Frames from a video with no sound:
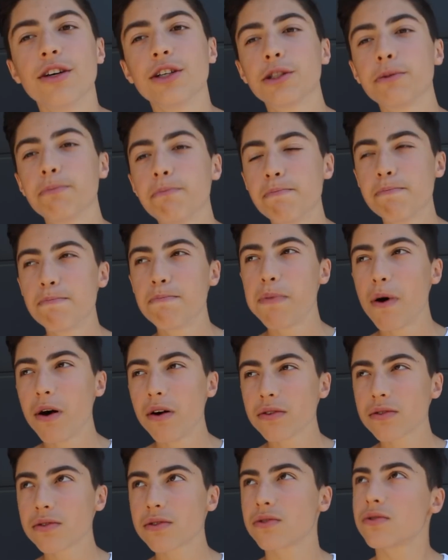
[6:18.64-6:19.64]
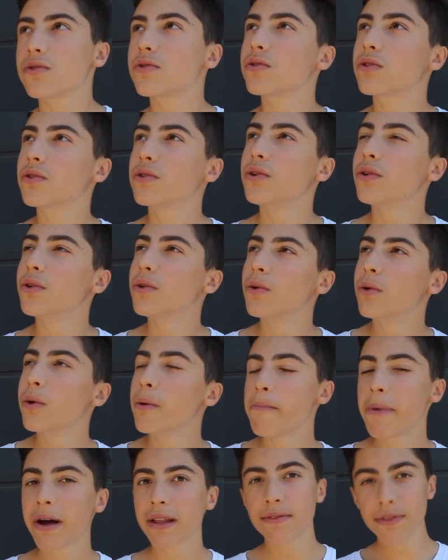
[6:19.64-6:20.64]
Je pense que
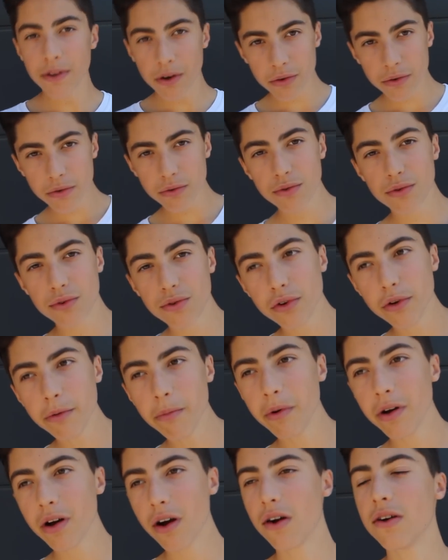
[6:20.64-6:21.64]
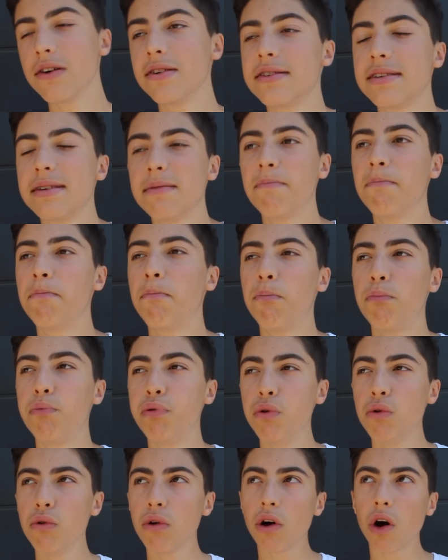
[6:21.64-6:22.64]
maintenant YouTube, euh, c'est
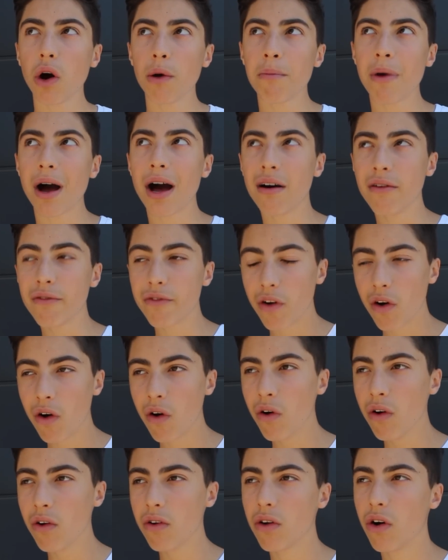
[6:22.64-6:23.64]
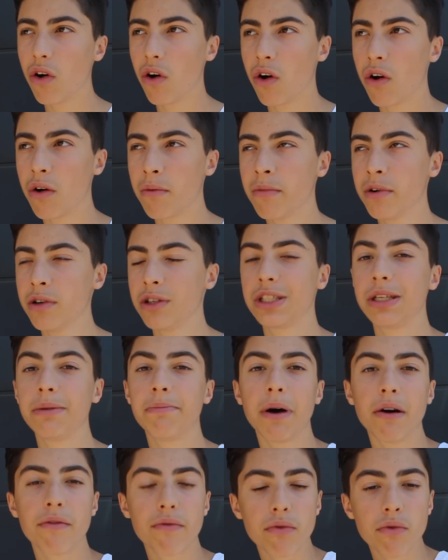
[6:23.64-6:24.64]
plus comme avant. Euh, moi, je sais
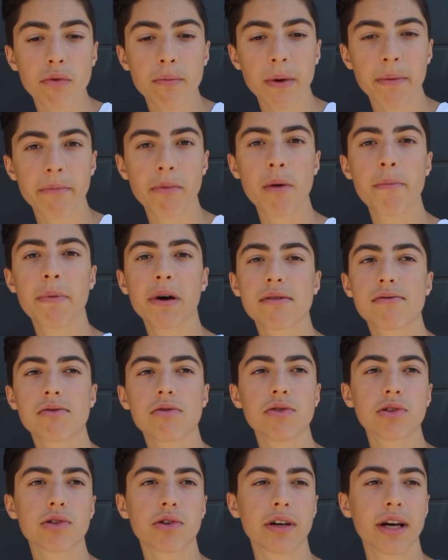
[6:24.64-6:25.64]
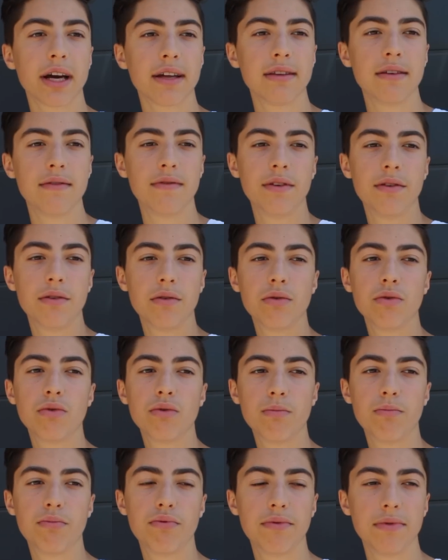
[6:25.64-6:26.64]
pas vous, mais moi perso, je regarde des vidéos
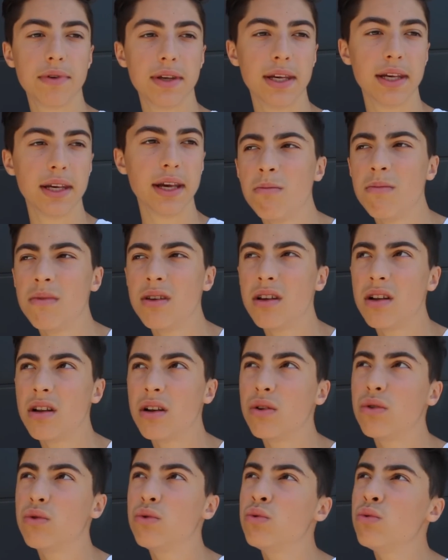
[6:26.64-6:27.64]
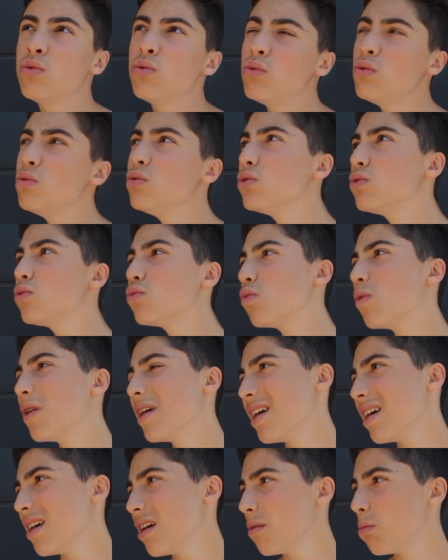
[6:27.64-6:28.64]
depuis 2012,
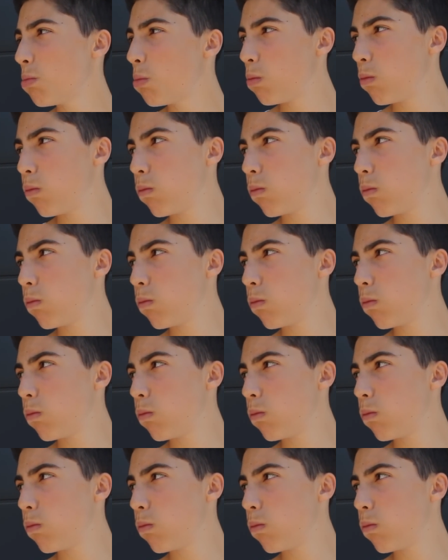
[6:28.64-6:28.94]
ouais.